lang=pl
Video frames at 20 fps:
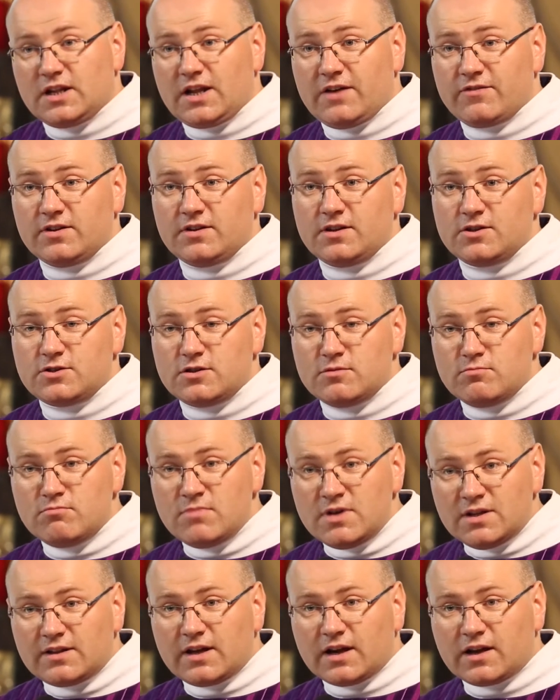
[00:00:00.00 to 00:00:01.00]
Nawet jeśli
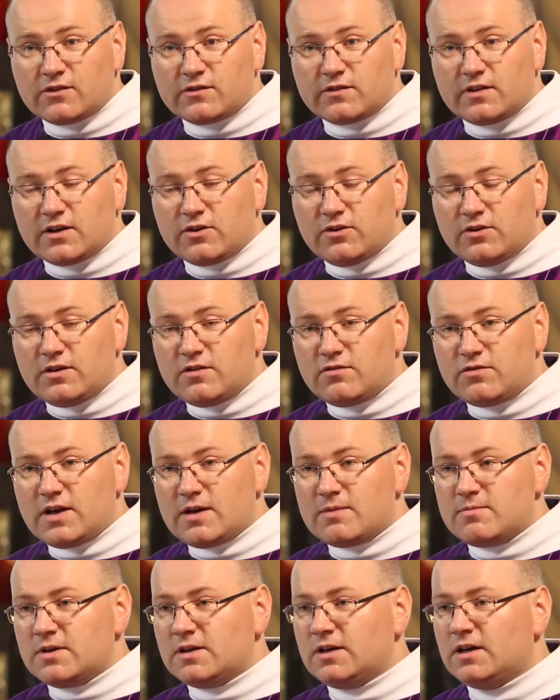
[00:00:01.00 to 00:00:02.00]
my teraz tego nie
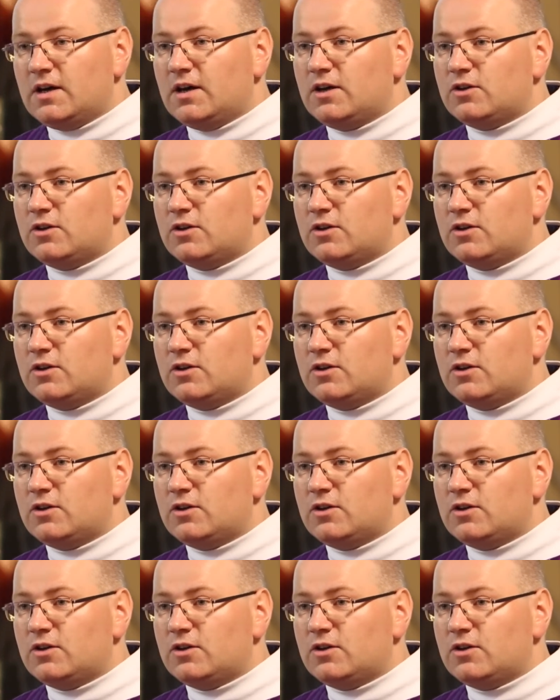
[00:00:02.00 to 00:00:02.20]
wiemy,